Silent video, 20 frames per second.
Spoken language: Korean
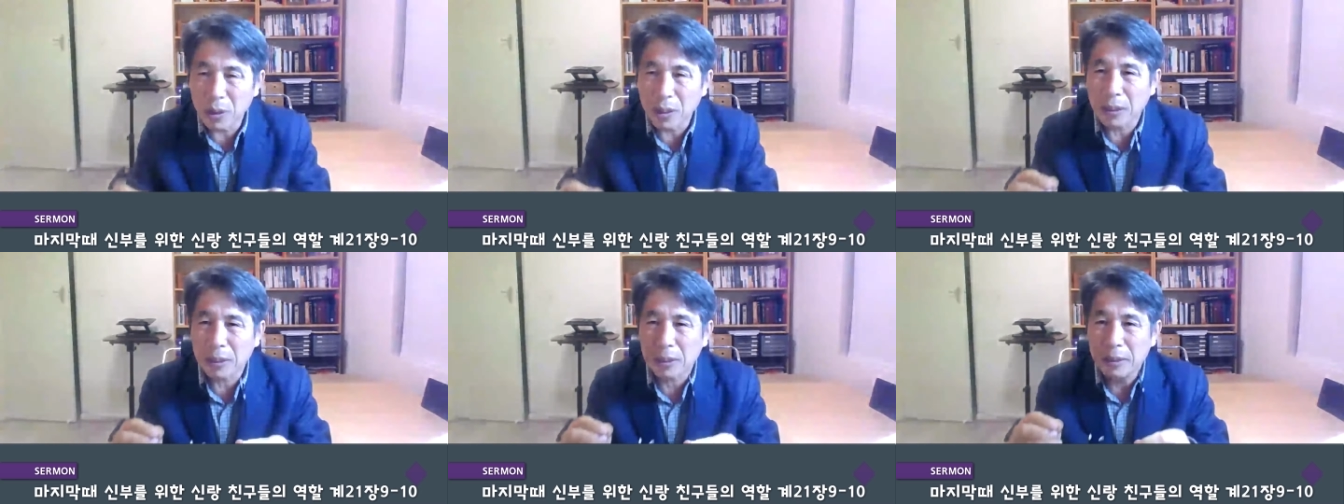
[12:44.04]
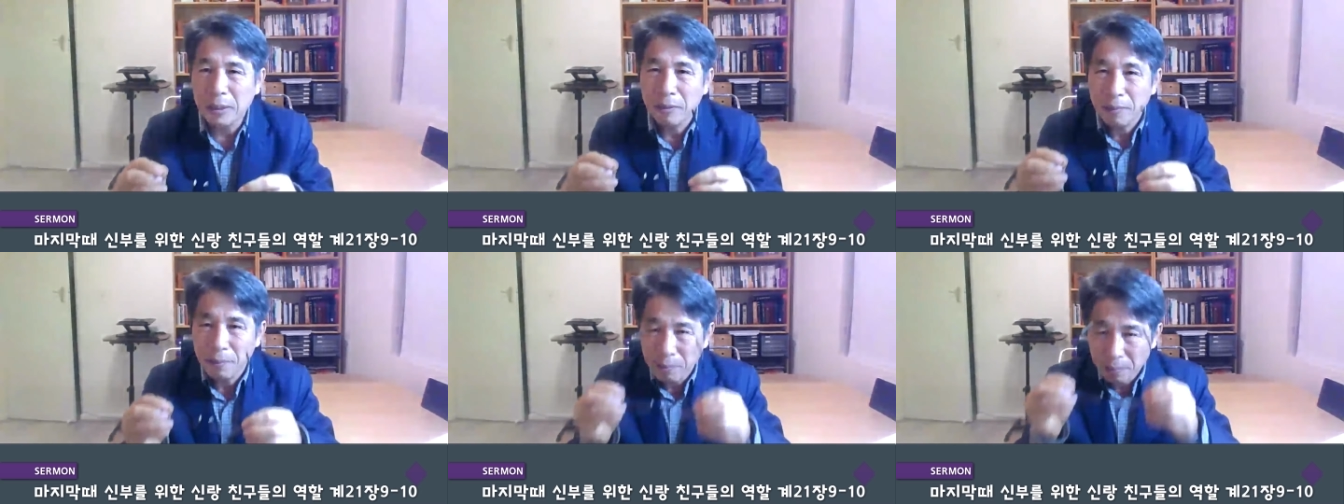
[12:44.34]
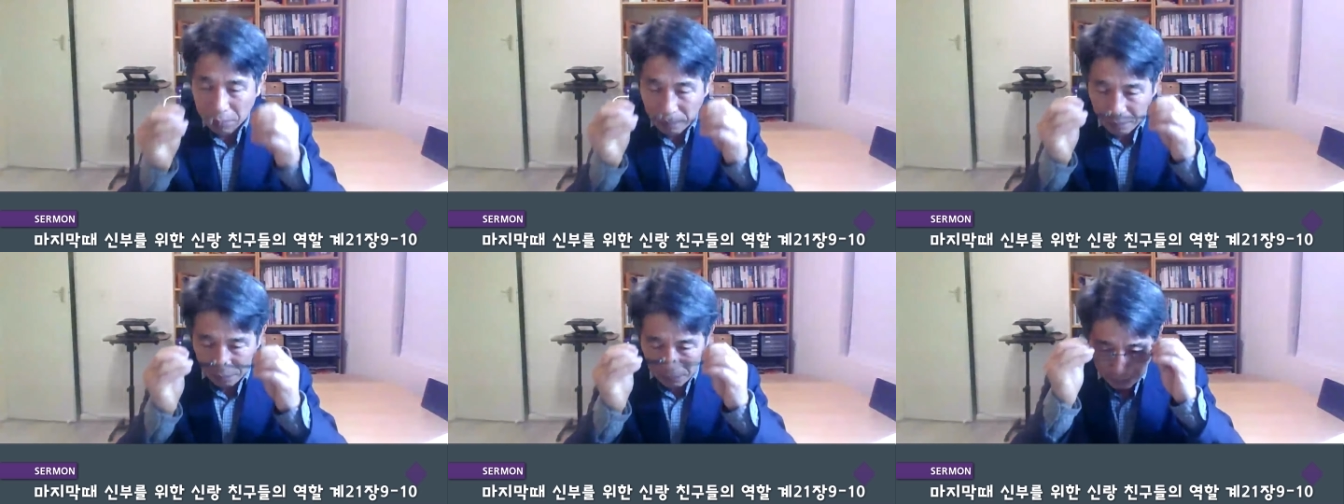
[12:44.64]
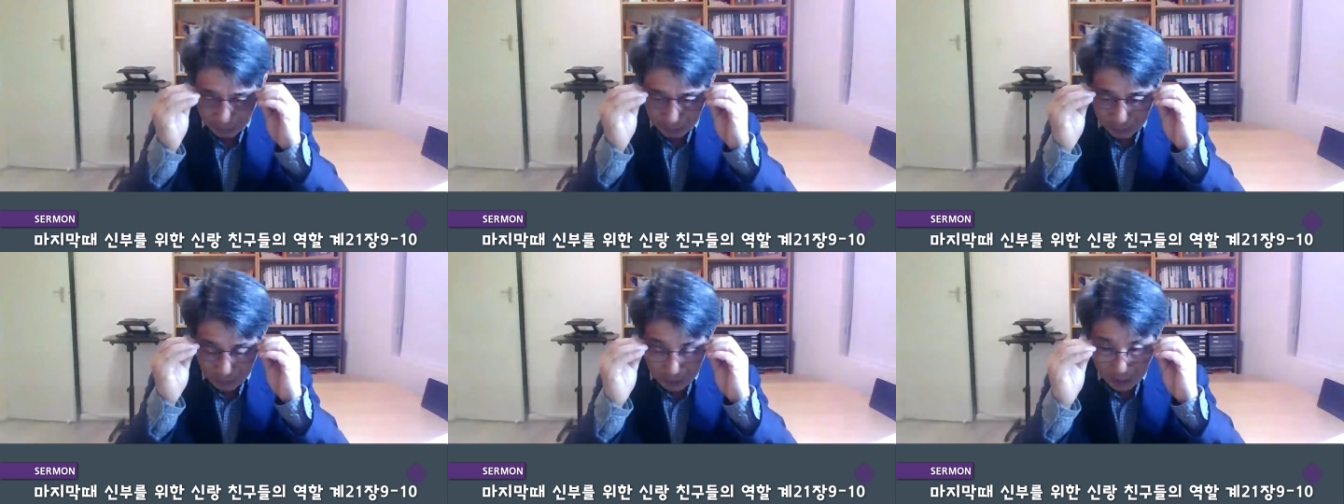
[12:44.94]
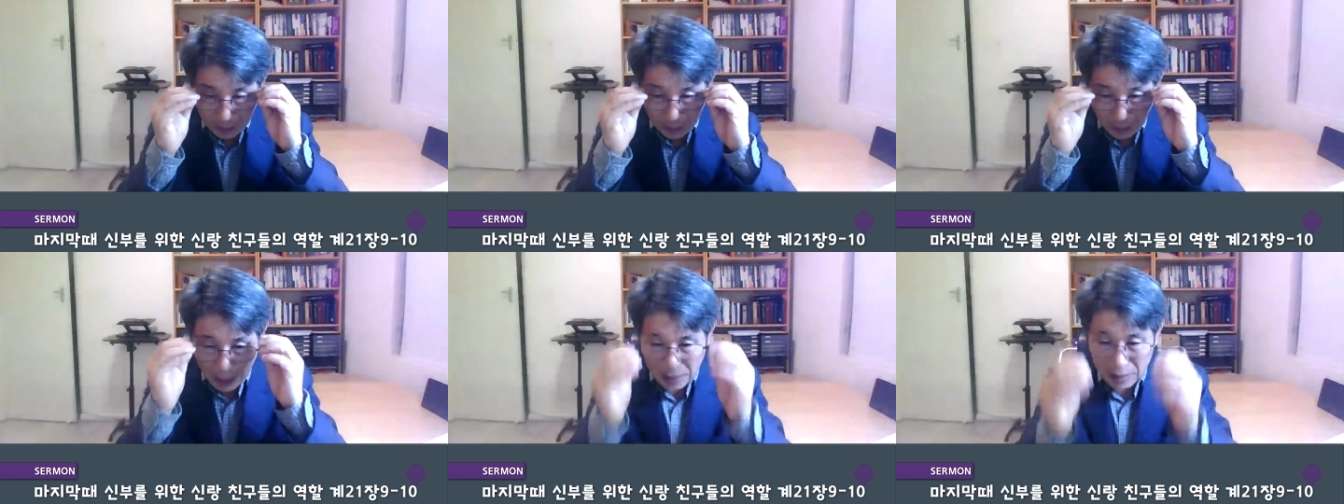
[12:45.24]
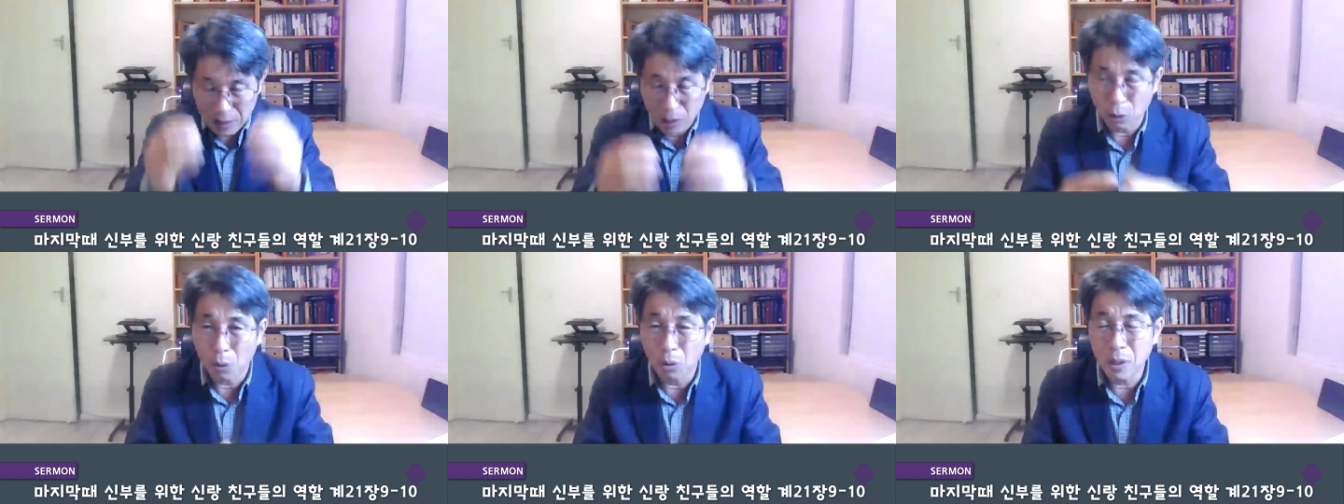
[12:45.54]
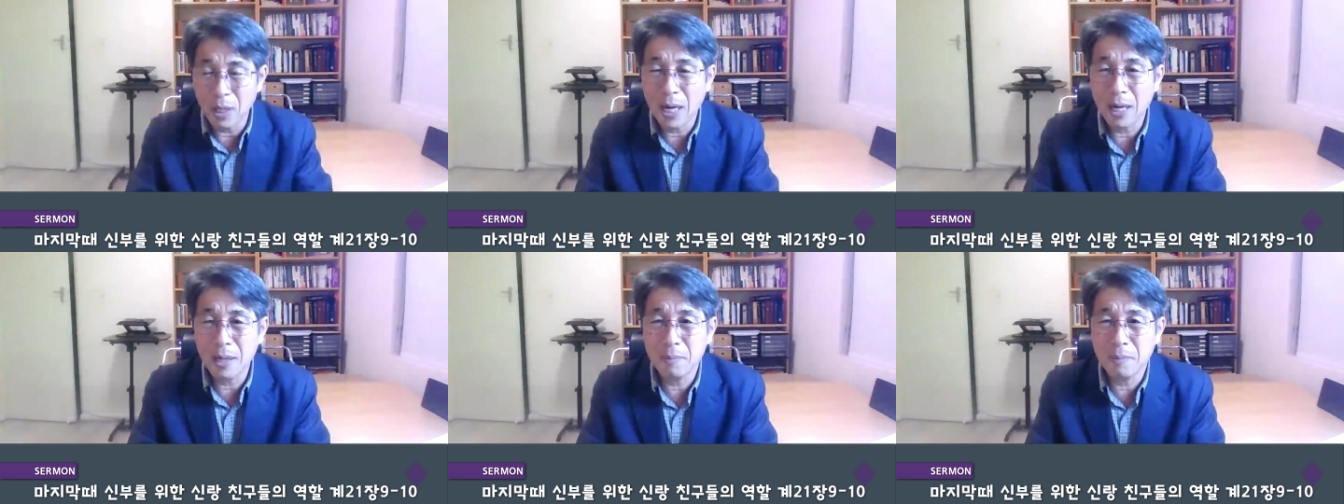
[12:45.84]
오직
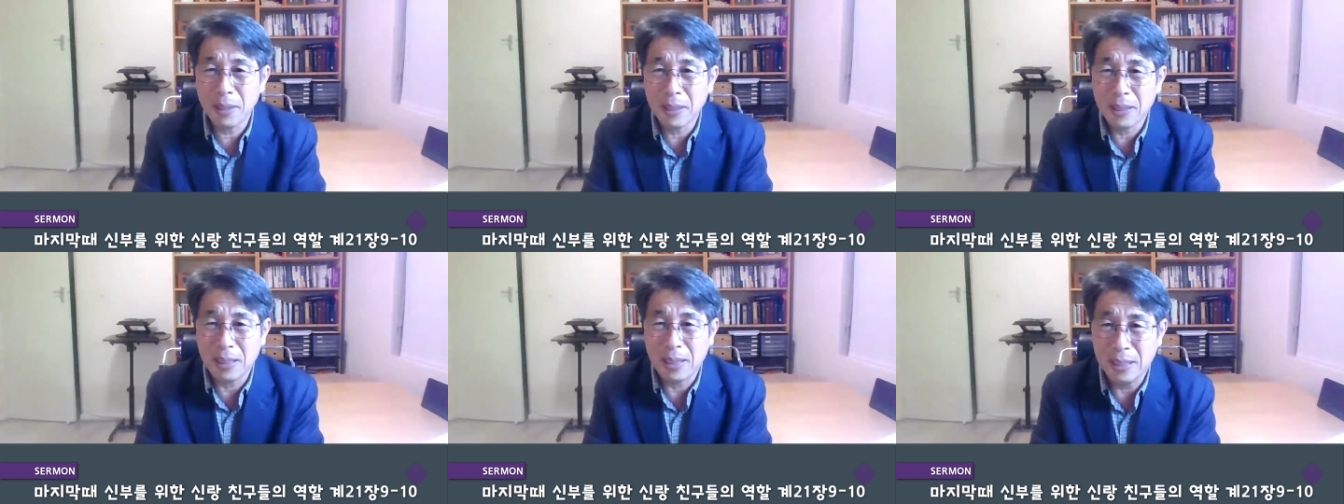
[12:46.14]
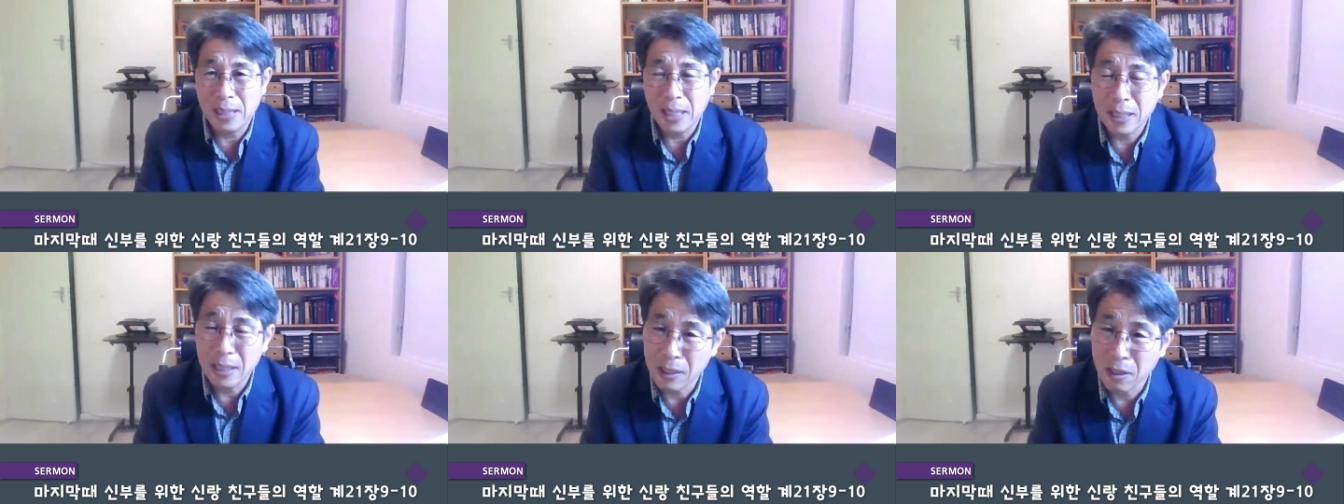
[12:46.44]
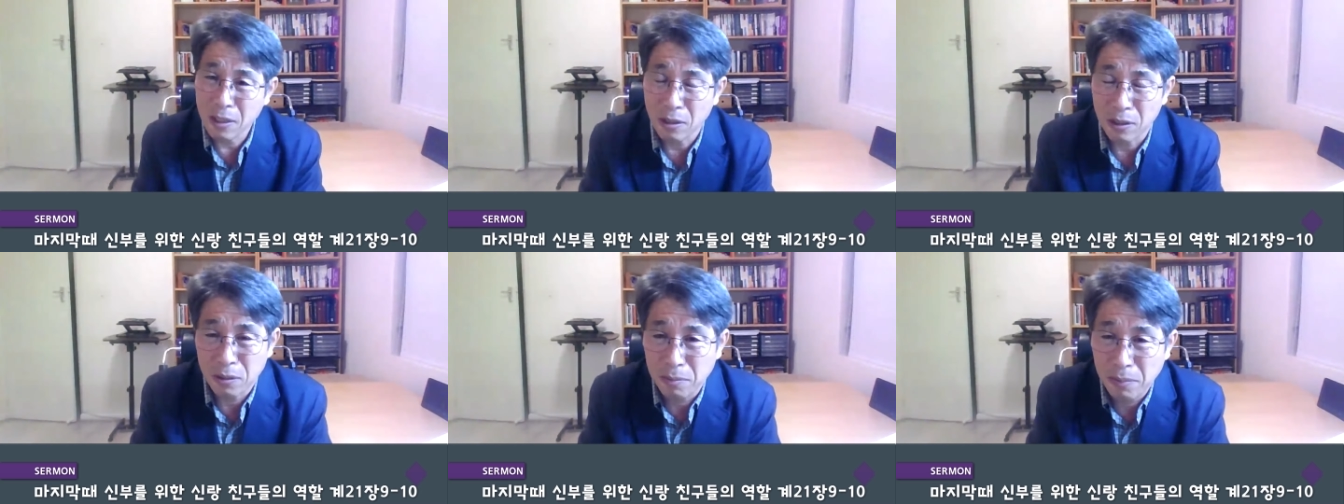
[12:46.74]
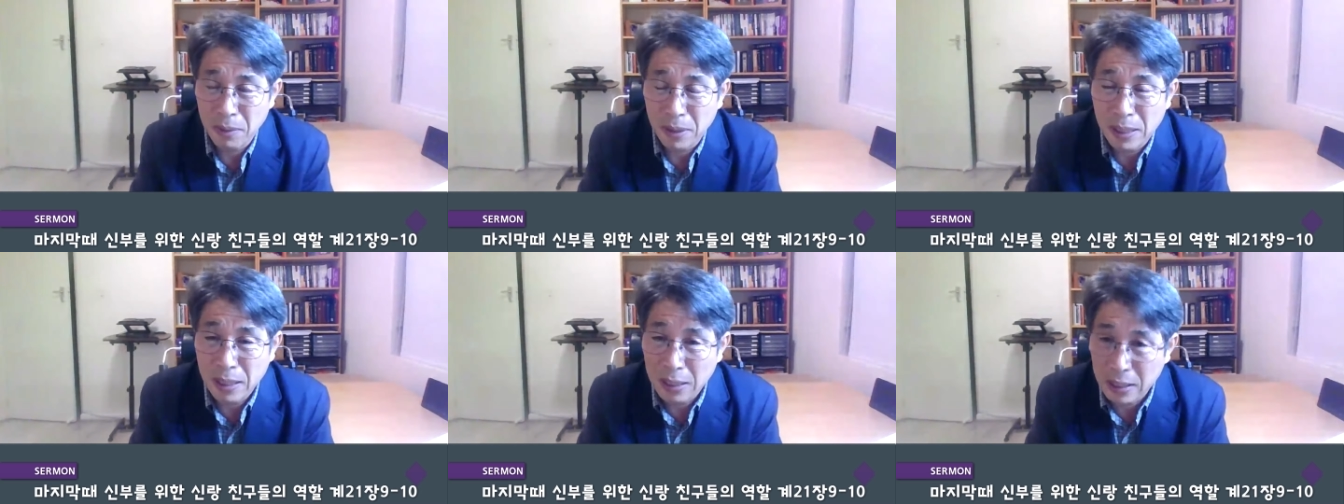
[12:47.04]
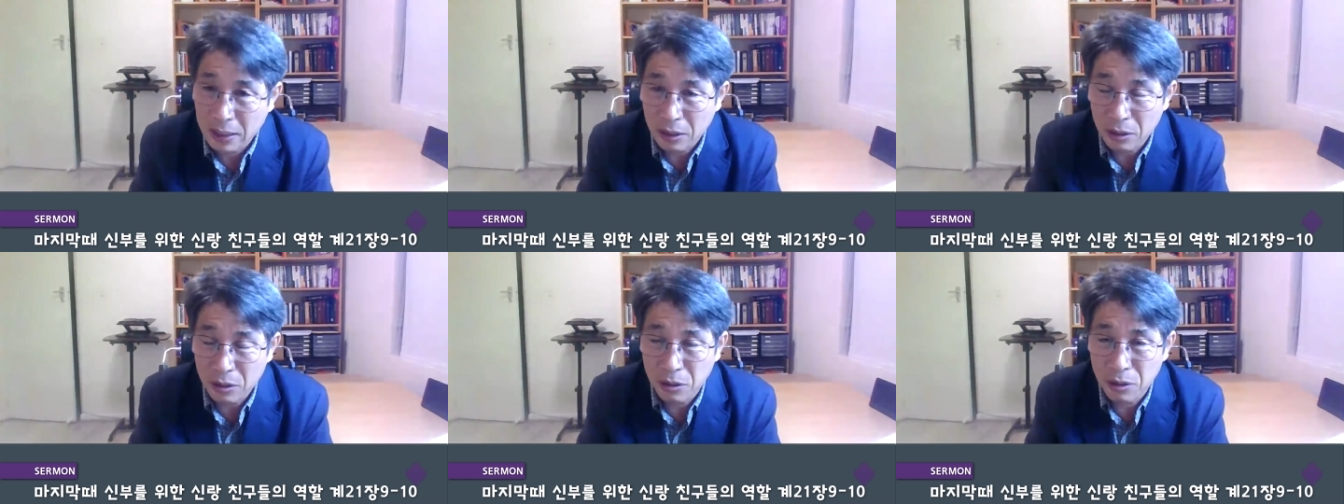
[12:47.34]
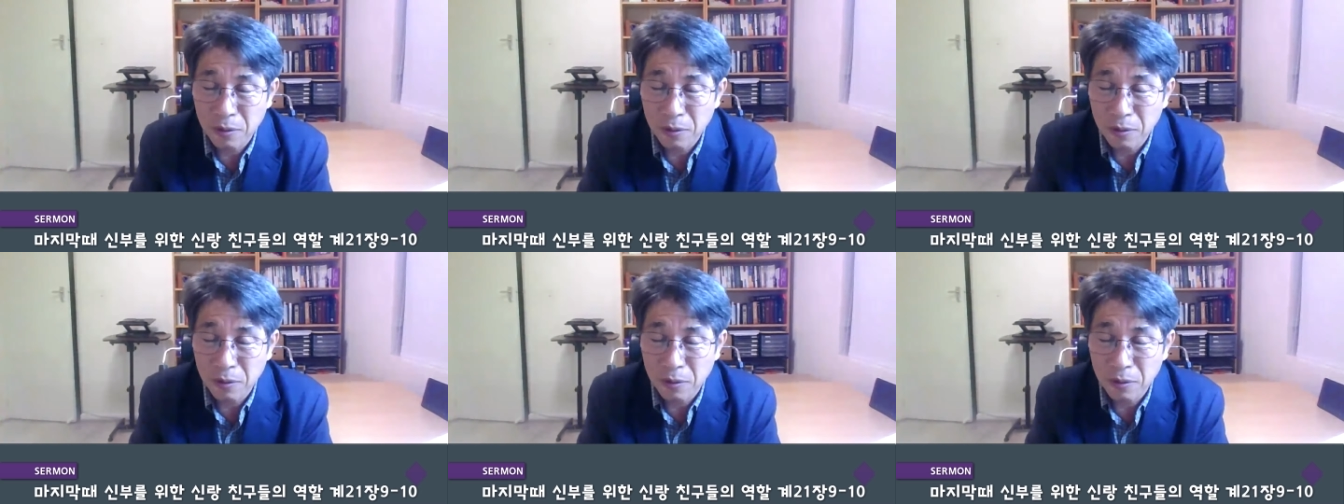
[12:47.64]
신랑이 올 날만 기다릴 것입니다.